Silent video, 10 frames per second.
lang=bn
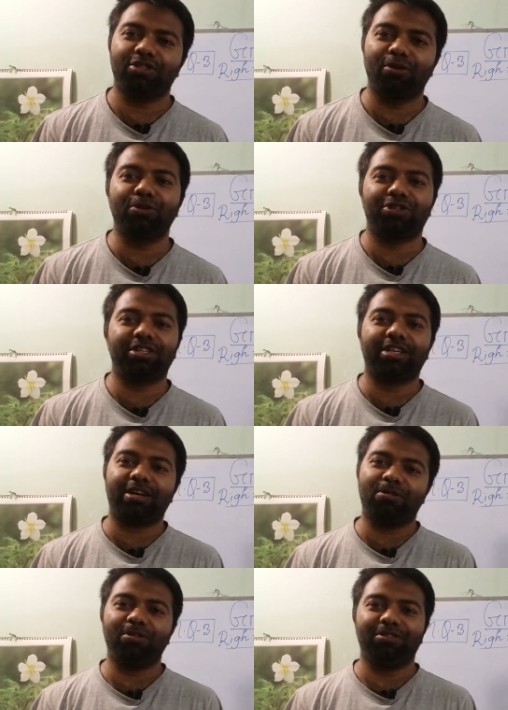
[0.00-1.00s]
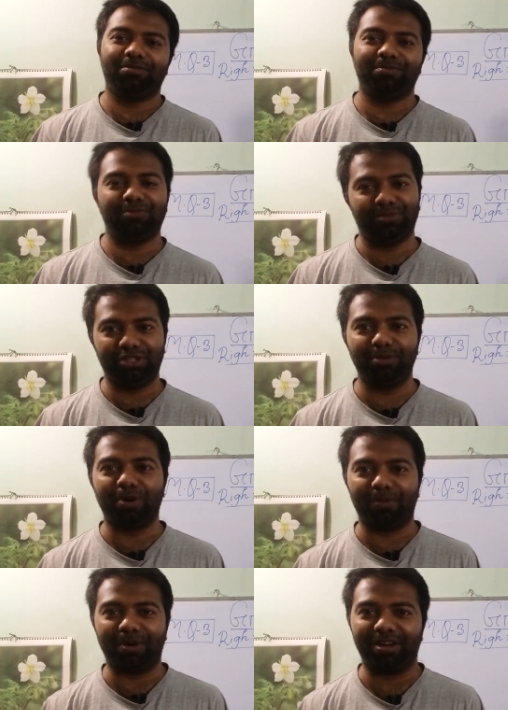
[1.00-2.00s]
সলিউশনটা এখন দিব
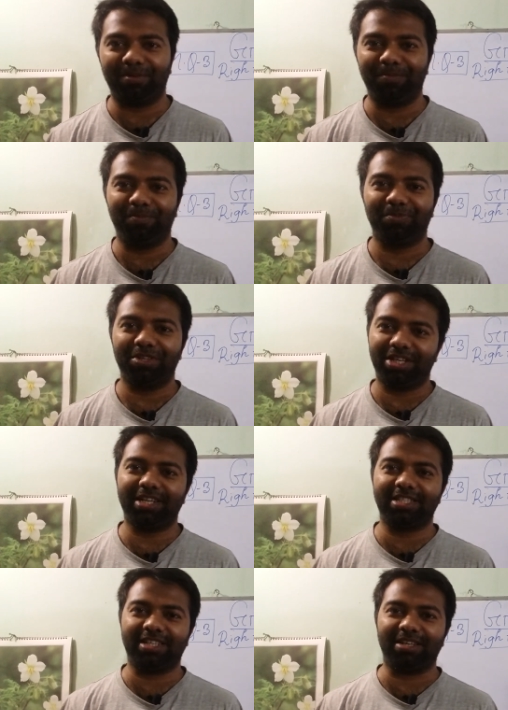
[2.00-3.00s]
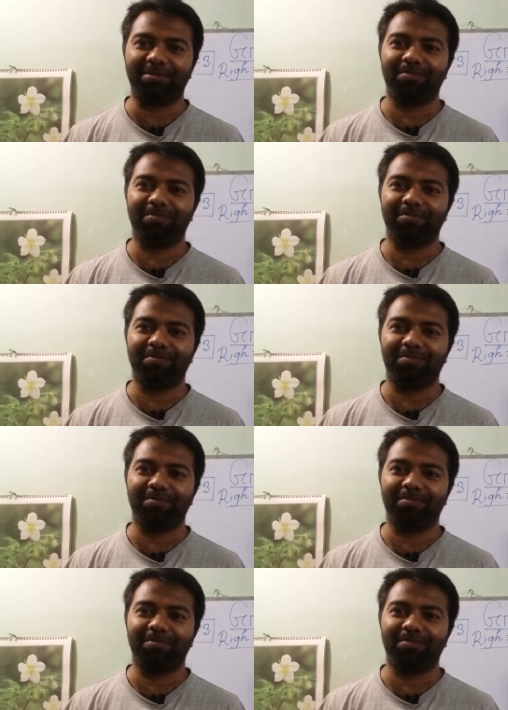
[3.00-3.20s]
আমরা ঠিক আছে